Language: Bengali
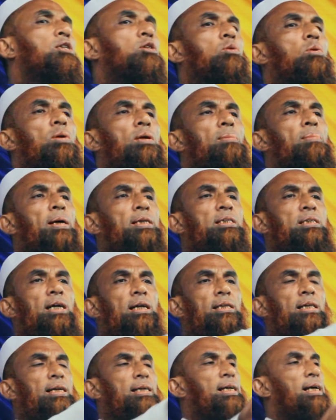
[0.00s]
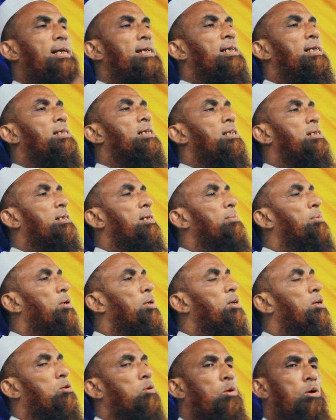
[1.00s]
স্কুলি মাস্টারদেরকে নিয়ে যায়
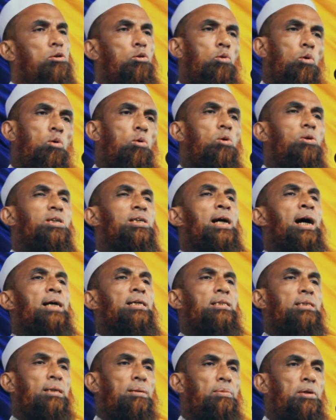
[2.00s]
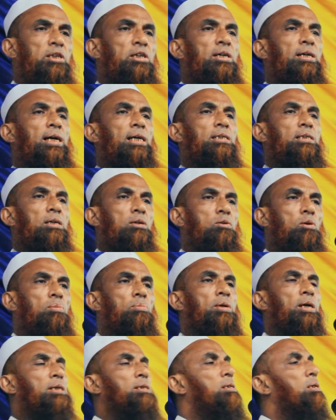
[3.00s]
জীবনে কত গোশ খাইছি বেশি খাইছি কম
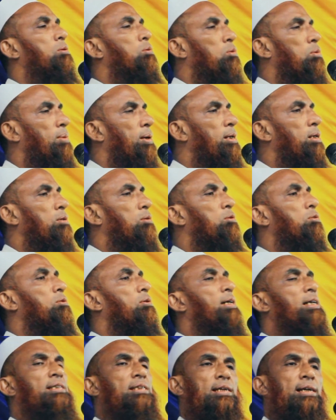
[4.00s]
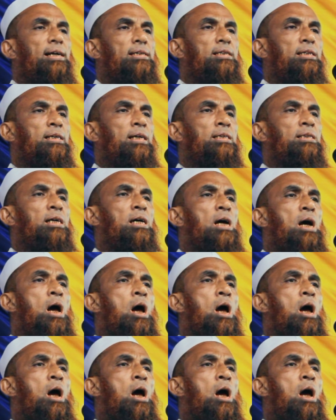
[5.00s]
খাইছি কুরবানির গোস্ত খাইছি খাসি খাইছি